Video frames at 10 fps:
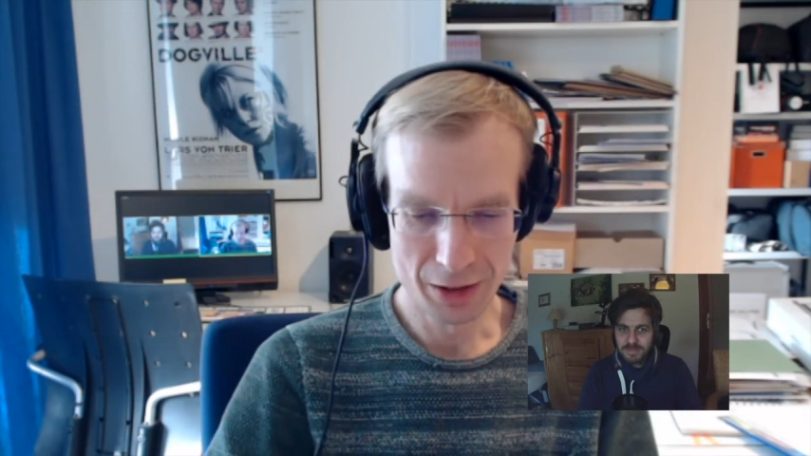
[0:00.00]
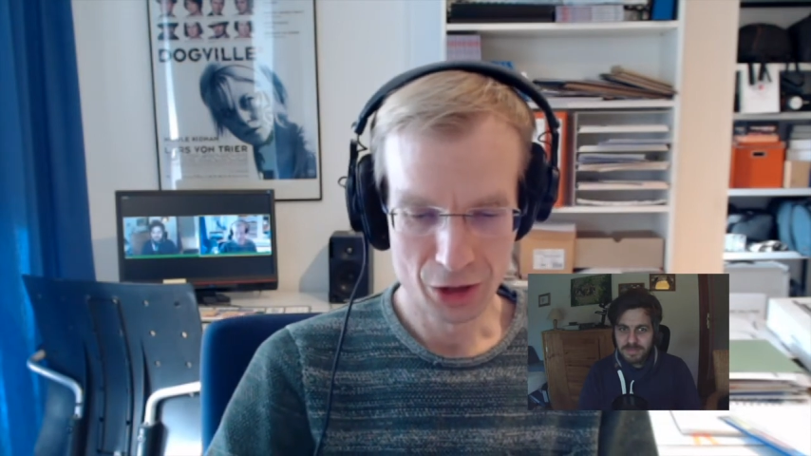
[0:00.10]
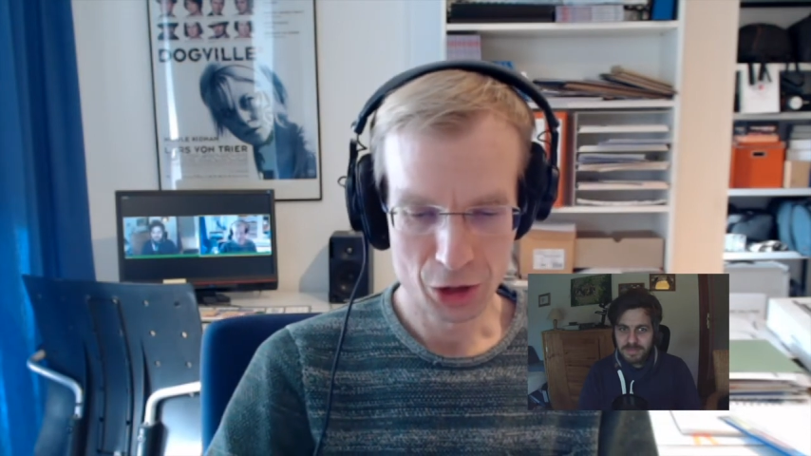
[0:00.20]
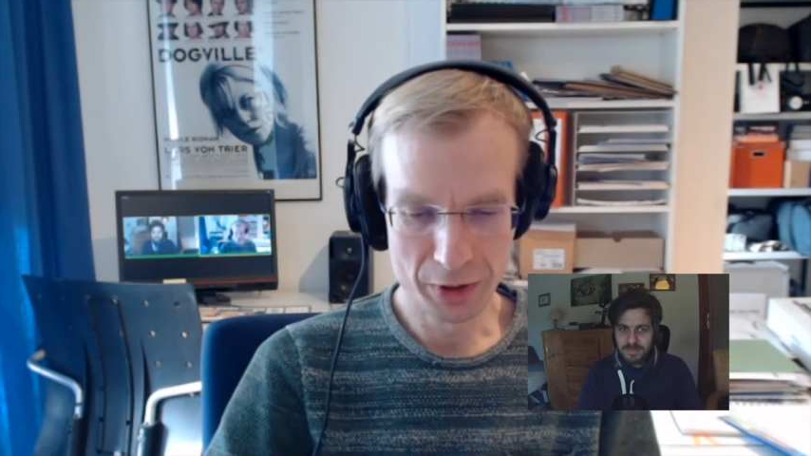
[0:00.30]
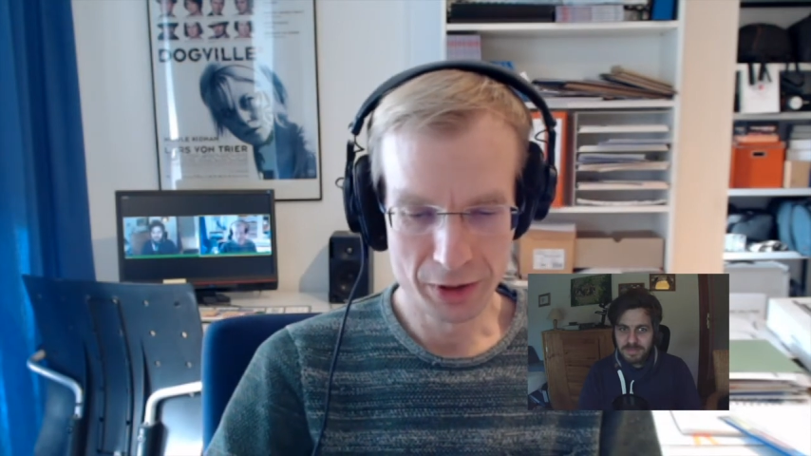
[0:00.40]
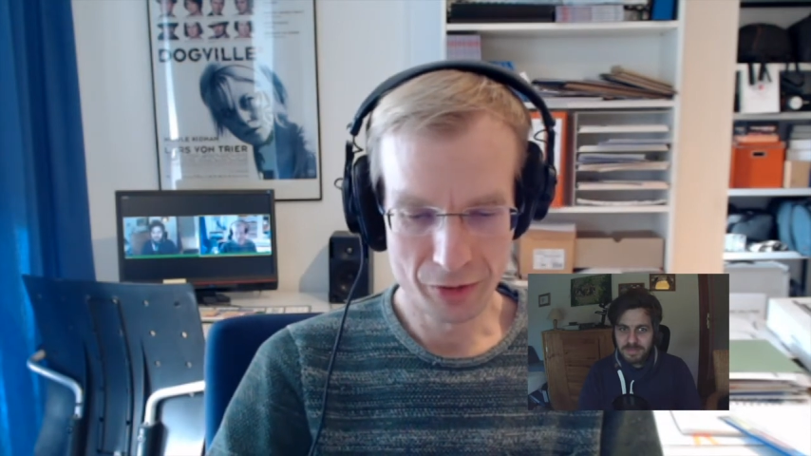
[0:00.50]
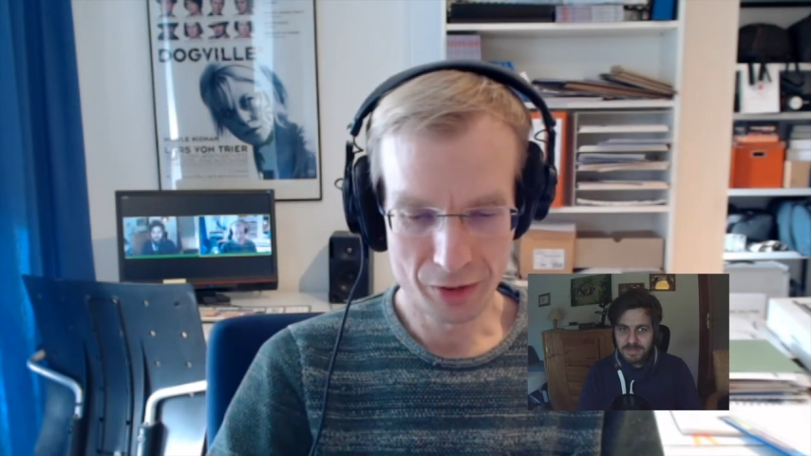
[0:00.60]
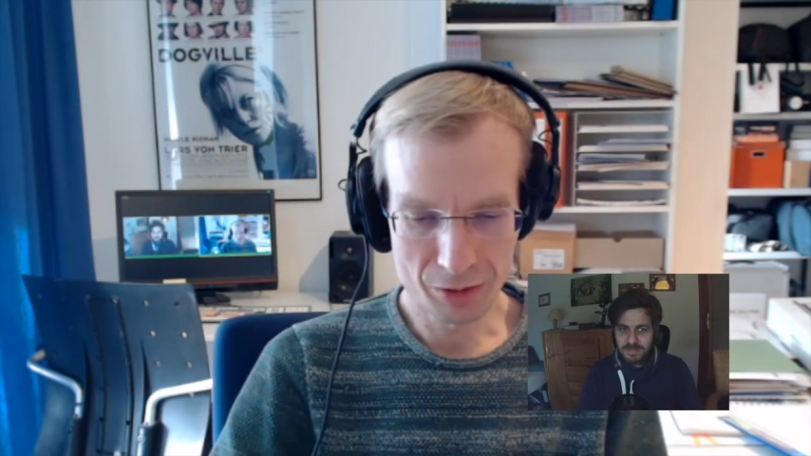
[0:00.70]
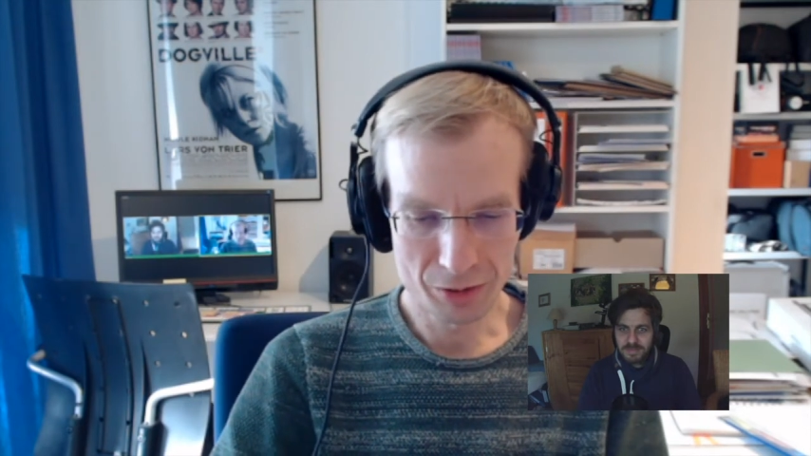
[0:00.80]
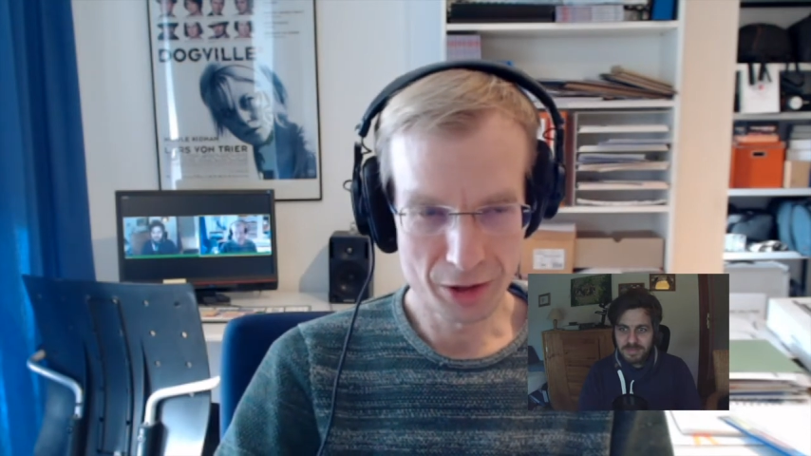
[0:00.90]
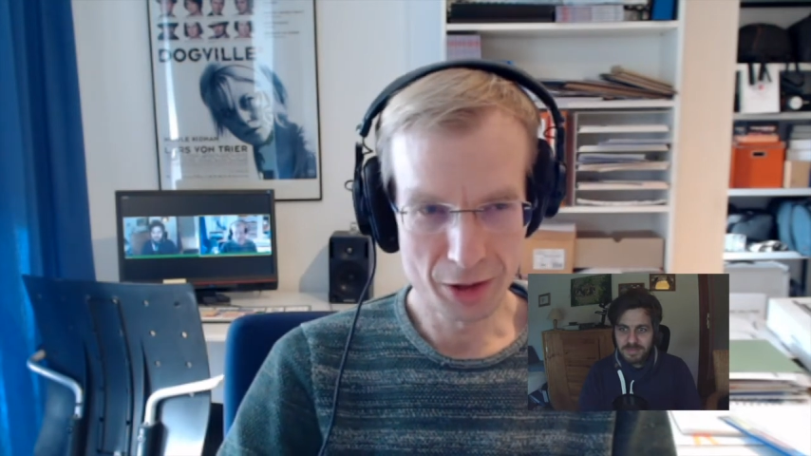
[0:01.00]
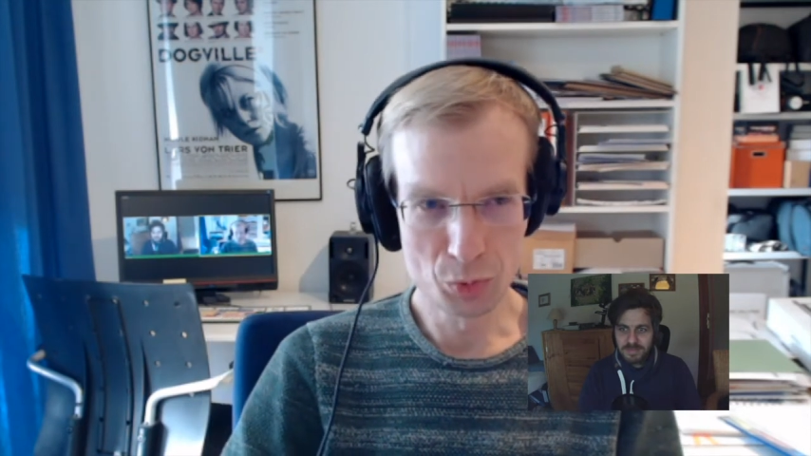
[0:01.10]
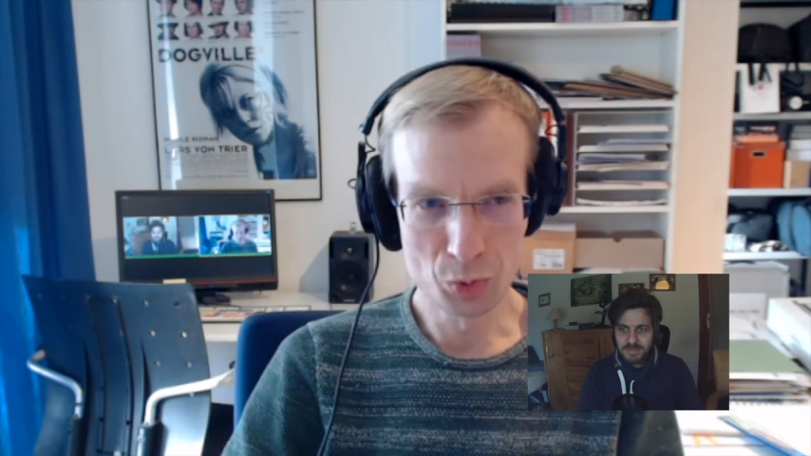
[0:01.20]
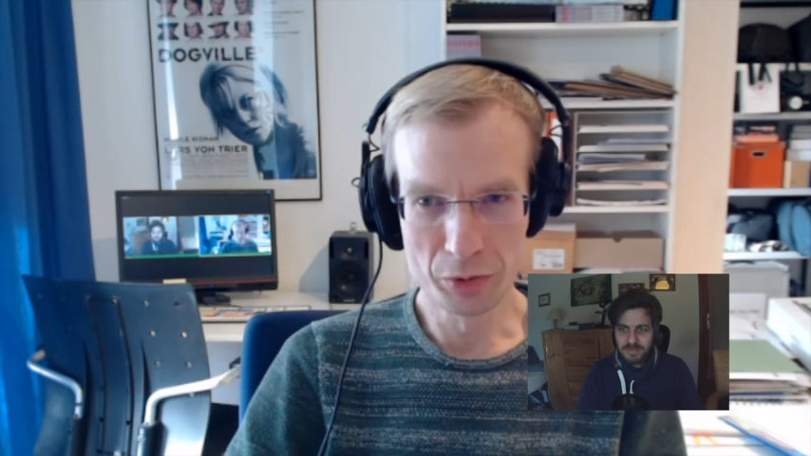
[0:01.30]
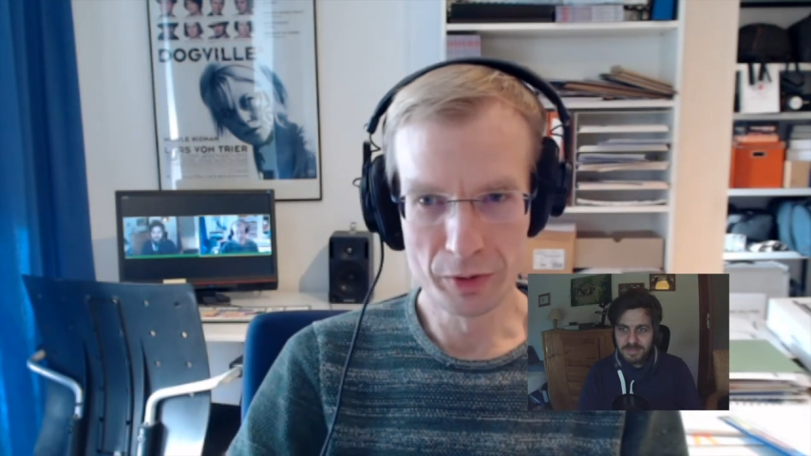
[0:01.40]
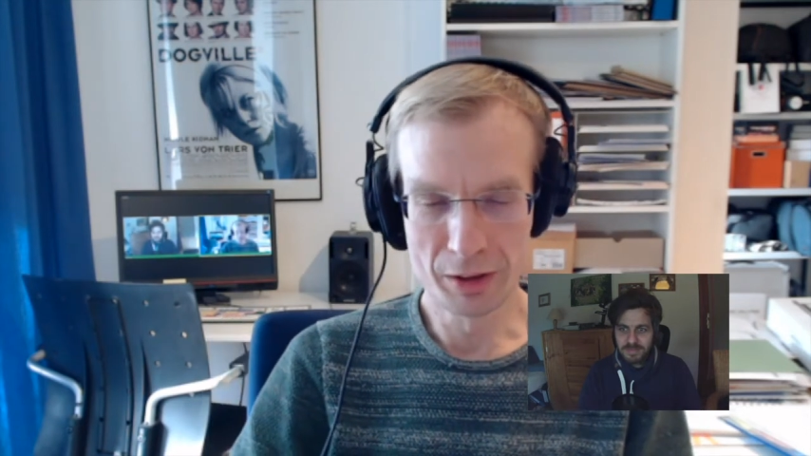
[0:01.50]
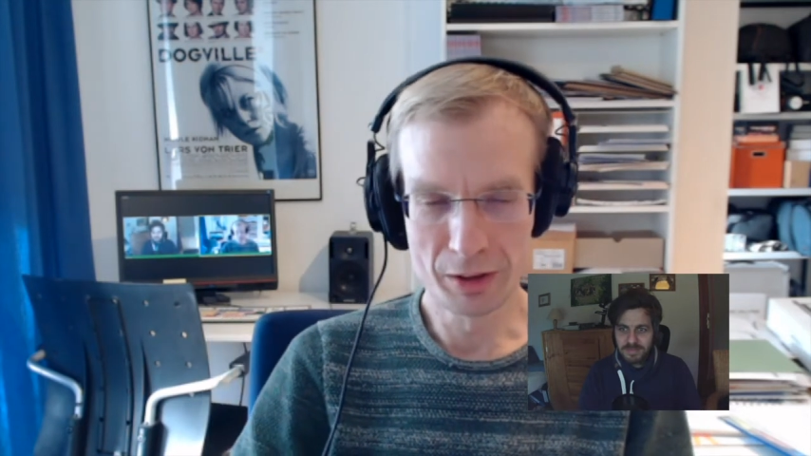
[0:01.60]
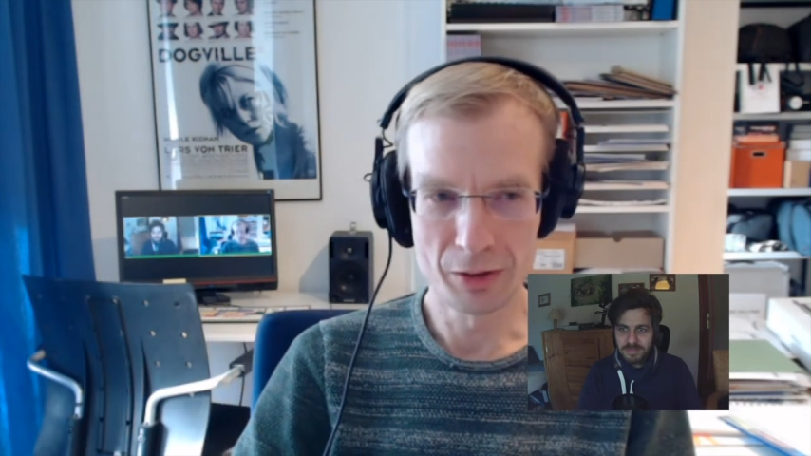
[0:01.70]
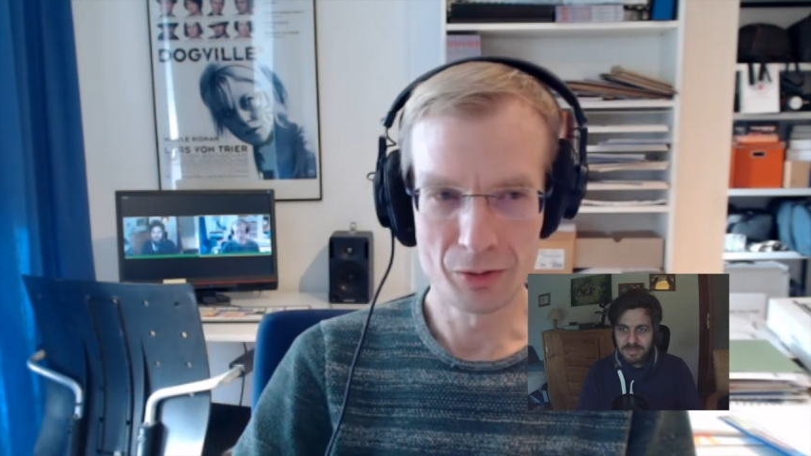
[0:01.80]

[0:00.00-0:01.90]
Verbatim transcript: spiegelt sich auch in deinem Buch wieder? Also